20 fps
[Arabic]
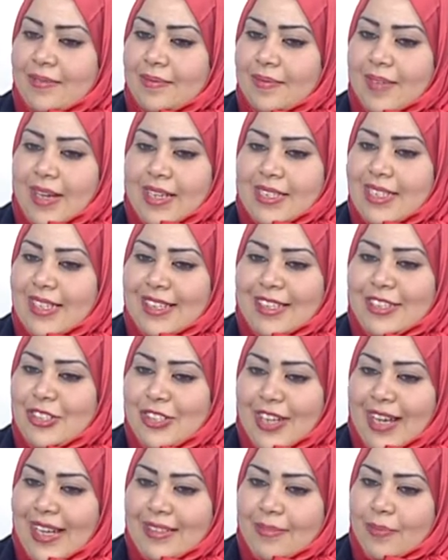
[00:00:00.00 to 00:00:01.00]
اصل انا
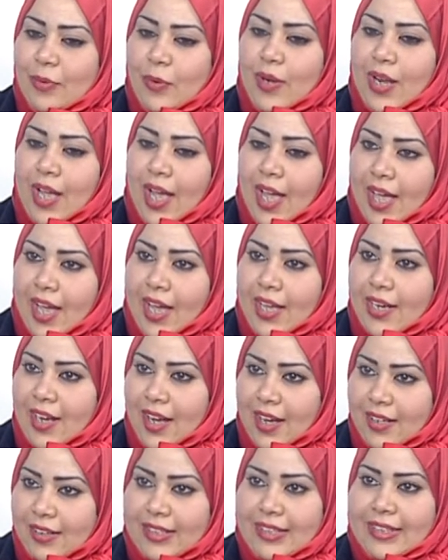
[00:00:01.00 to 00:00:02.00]
اشتغلت بكل حاجه يعني
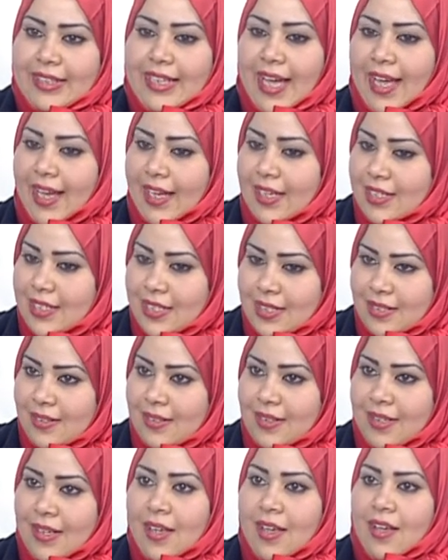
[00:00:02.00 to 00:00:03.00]
حطيت نحاس
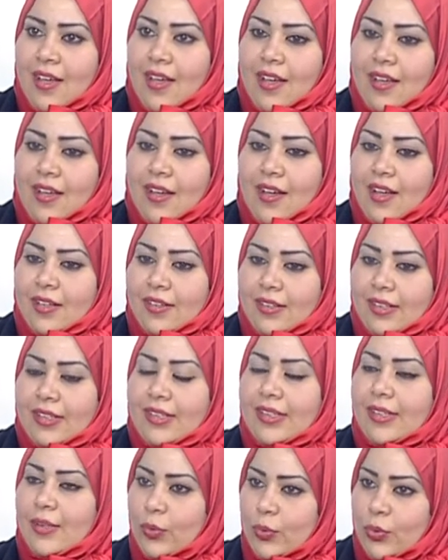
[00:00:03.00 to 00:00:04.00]
آه،
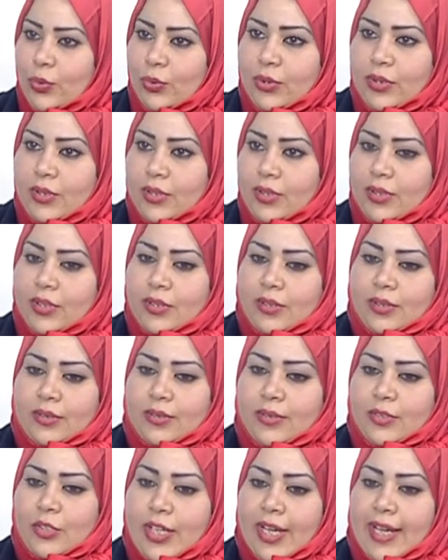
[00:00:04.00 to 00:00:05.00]
حطيت جلود آه،
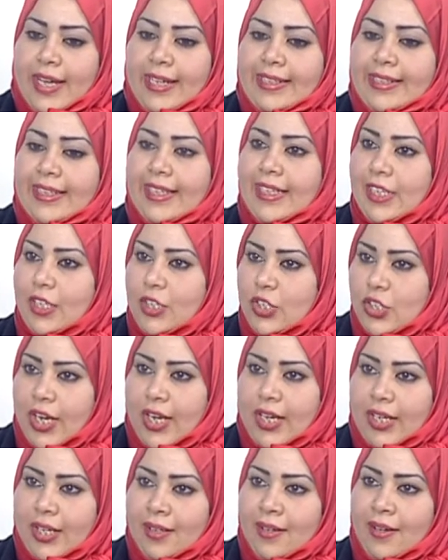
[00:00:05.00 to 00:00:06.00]
اشتغلت خيش
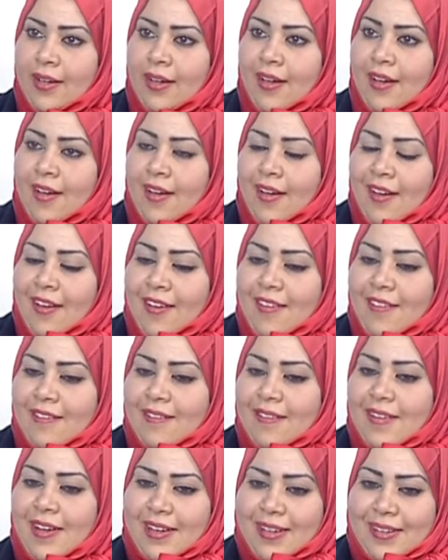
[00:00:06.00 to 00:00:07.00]
عليه
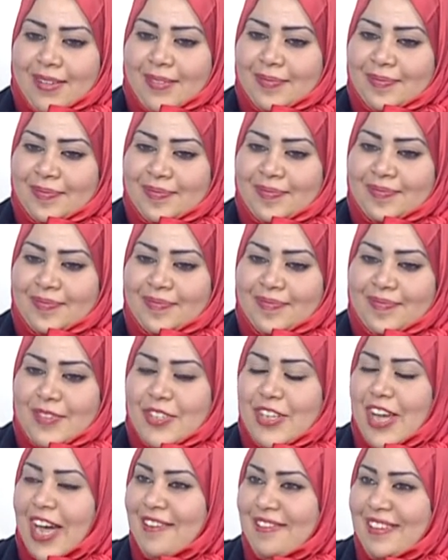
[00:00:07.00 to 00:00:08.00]
ف مم.
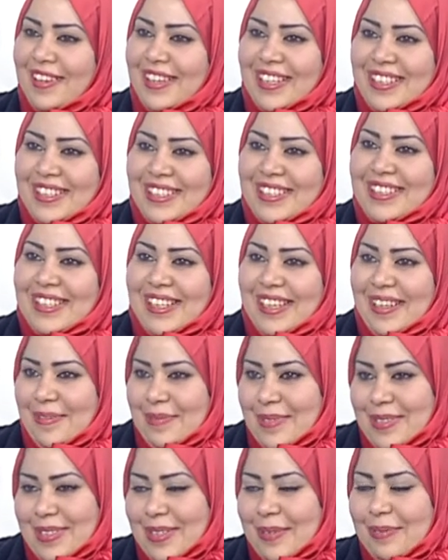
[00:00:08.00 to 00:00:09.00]
مش عارفه الجديد ايه
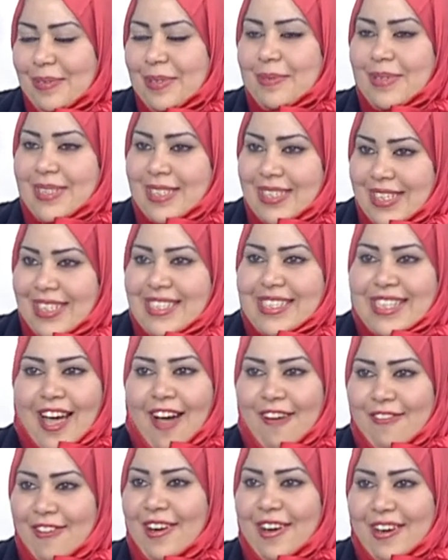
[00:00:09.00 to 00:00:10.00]
بالظبط بس لسه
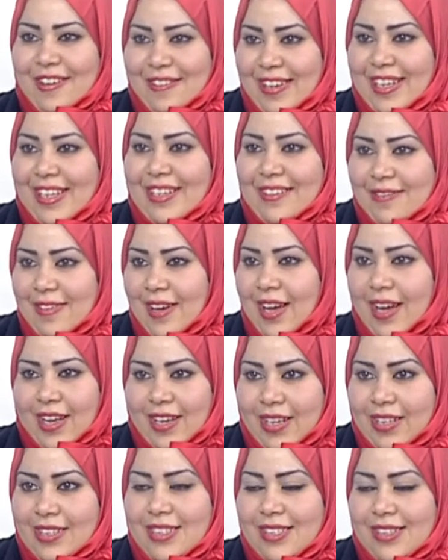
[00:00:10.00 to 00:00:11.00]
هفكر اكيد في حاجه
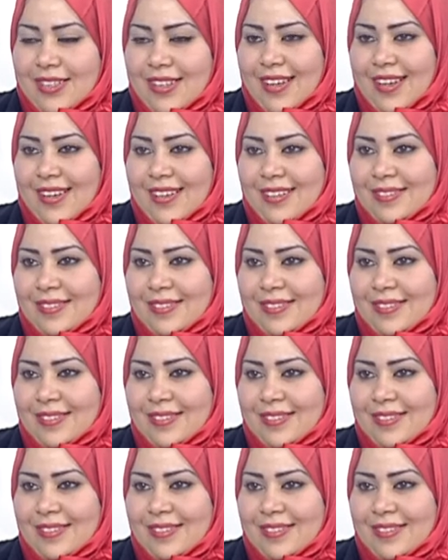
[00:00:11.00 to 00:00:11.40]
جديده يعني